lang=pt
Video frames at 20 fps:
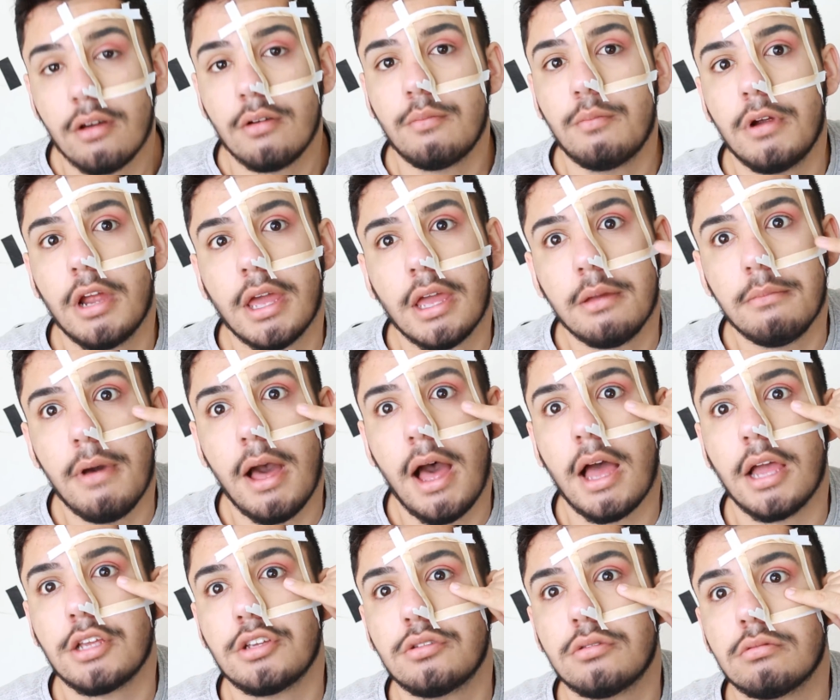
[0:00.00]
Eu borrei
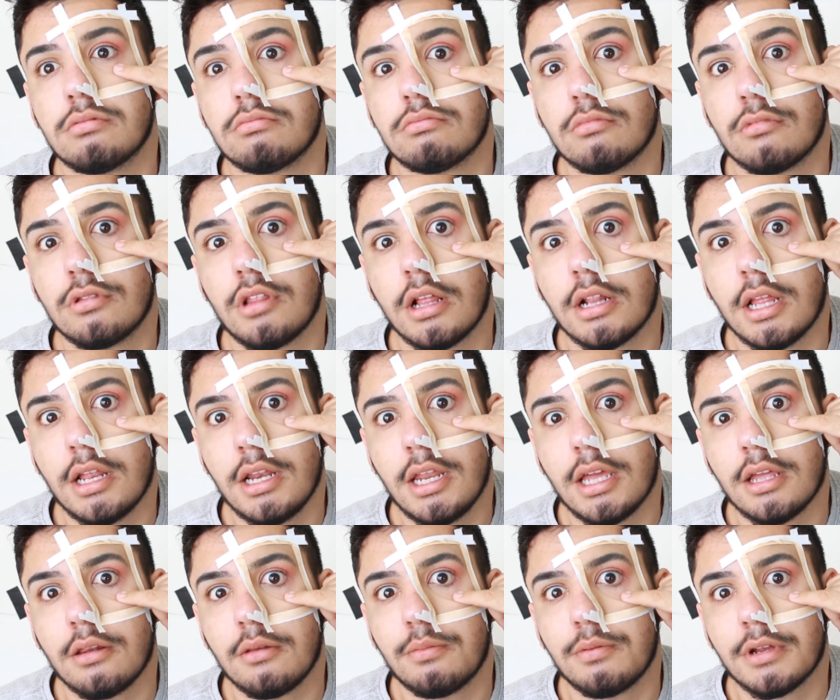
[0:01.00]
embaixo. Não tá
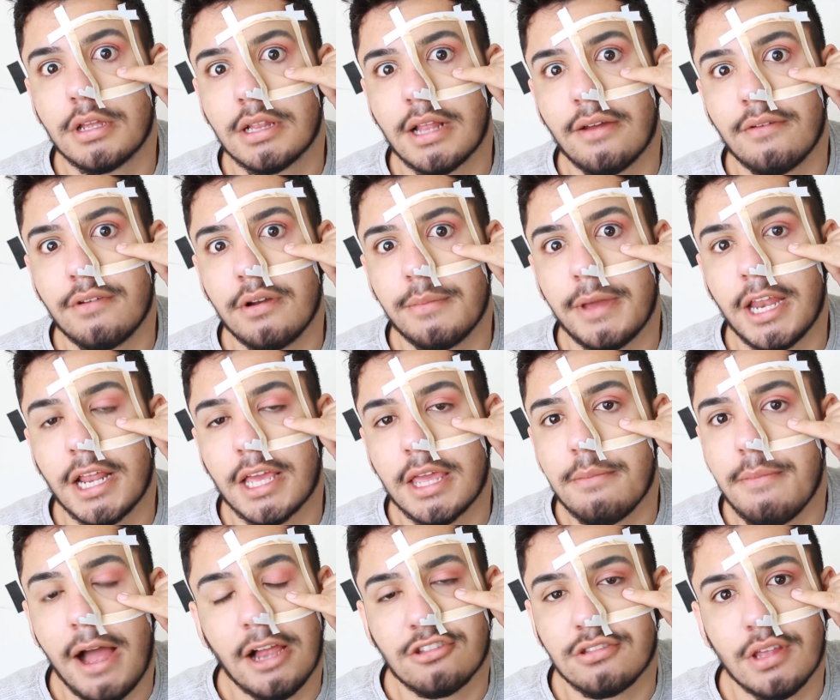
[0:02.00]
entendendo. Porque tá vermelho
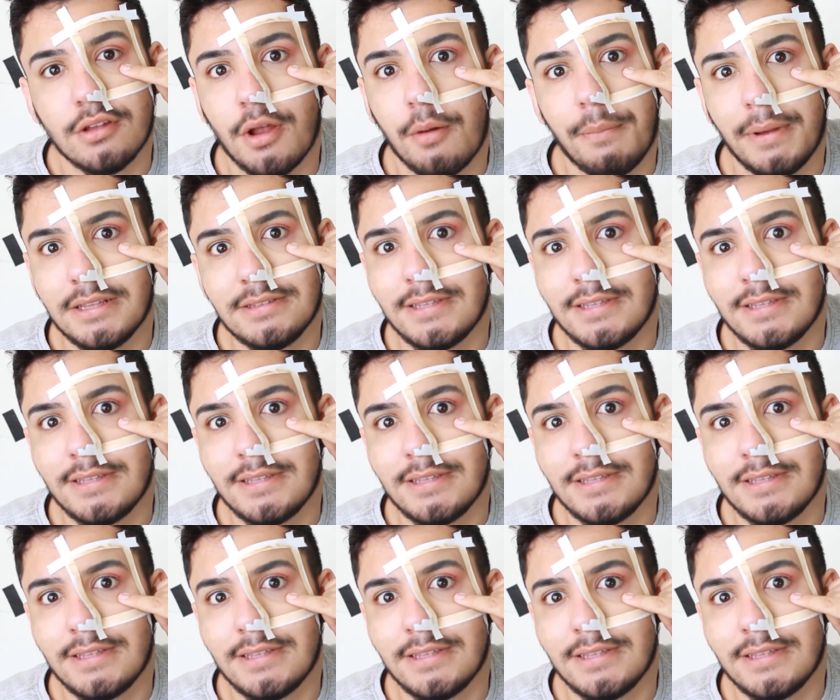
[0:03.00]
aqui embaixo, Se eu não